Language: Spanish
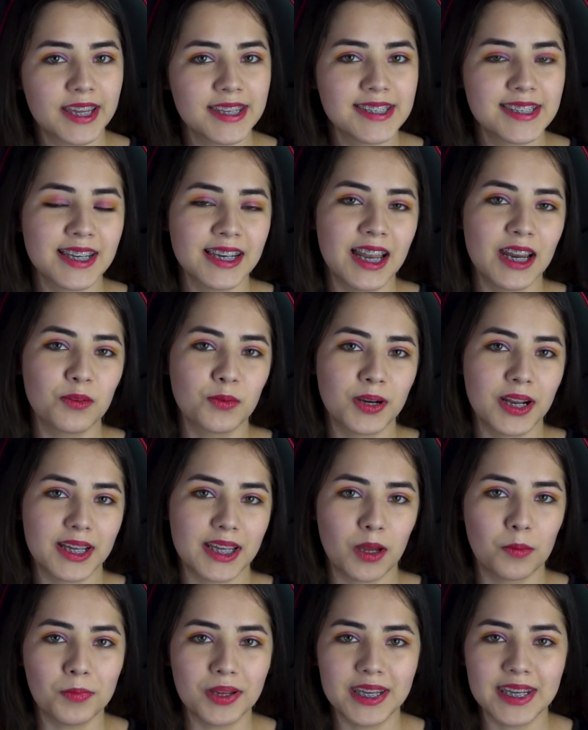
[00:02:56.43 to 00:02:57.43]
cancelar una
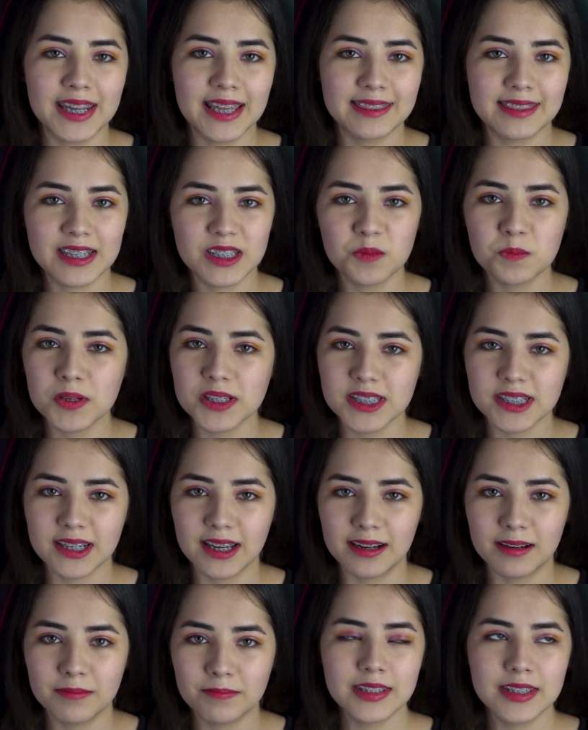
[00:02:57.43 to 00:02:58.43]
caminata
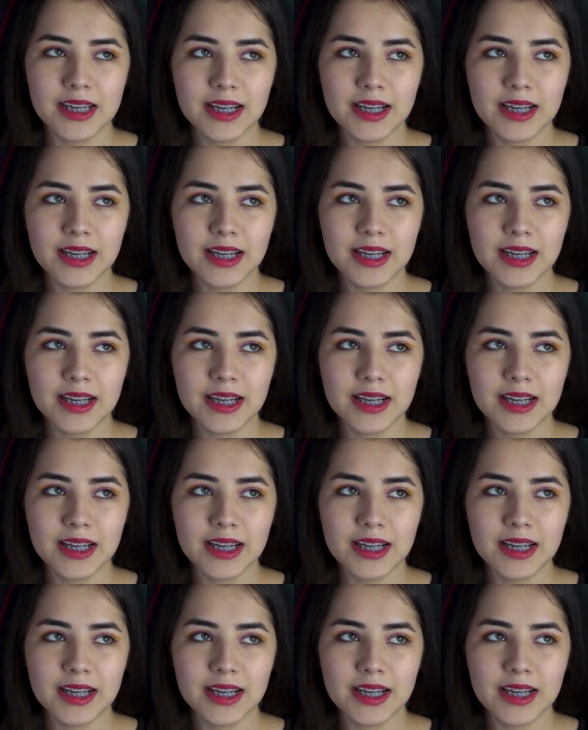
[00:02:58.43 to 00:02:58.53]
espacial,